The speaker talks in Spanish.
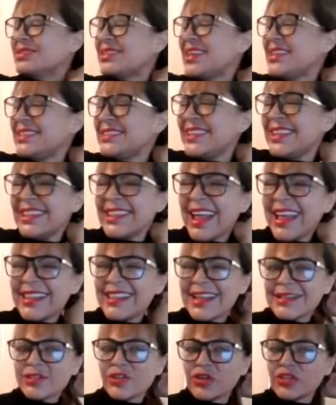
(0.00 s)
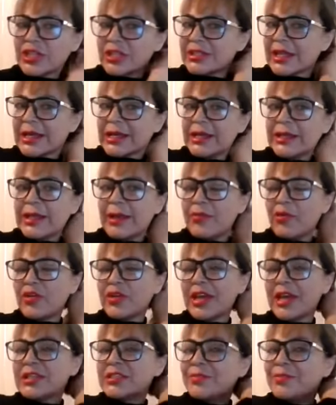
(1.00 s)
Se dicen tantas cosas, aquí te
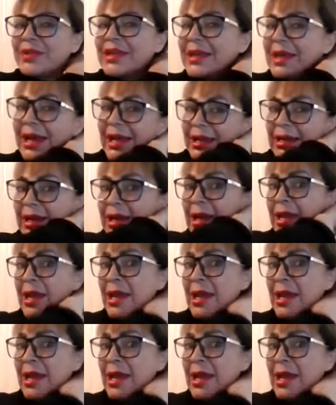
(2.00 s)
voy a explicar